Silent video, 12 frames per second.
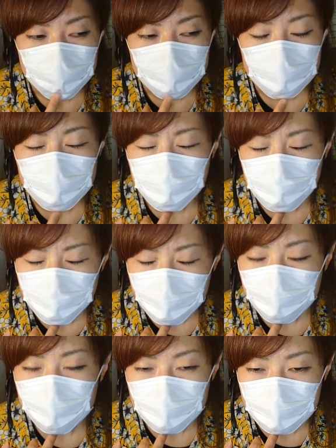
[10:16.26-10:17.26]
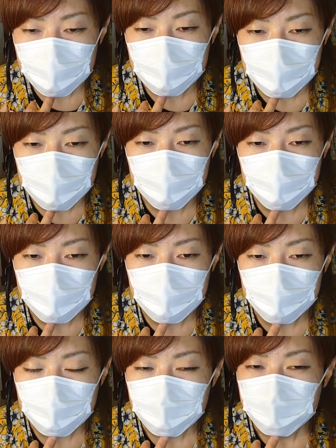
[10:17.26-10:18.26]
いっぱいお客さんがそれで
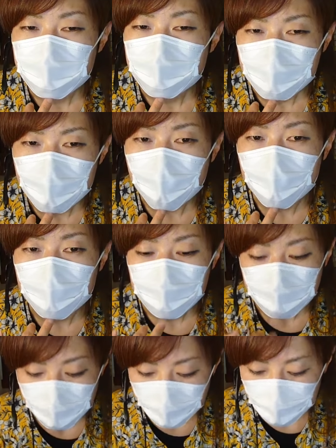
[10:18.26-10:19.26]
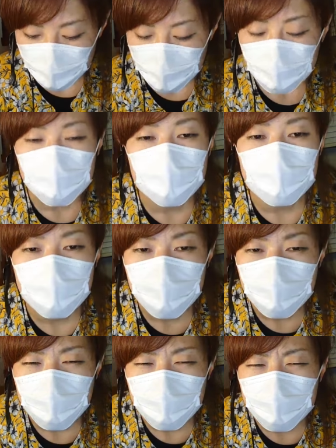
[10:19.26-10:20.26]
ね、買えなかった方も
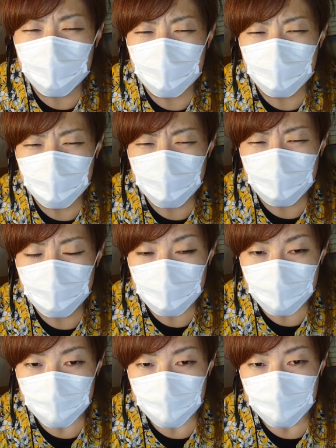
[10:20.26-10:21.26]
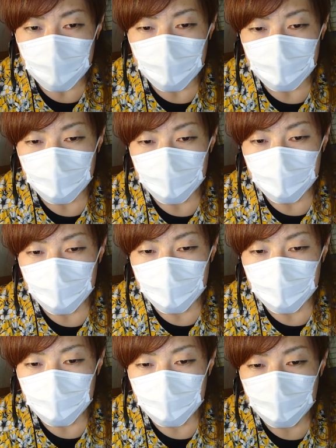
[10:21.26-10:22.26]
いるんです。あの、なので
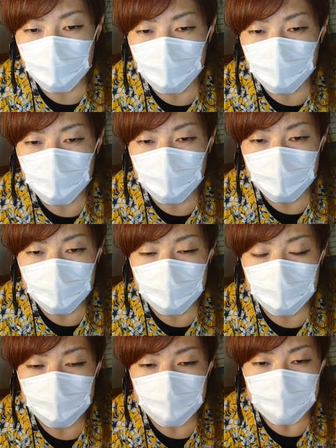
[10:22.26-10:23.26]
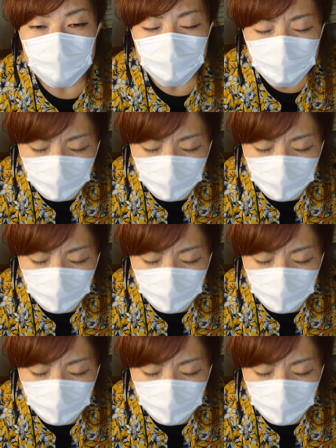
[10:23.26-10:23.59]
どうかどうか、ど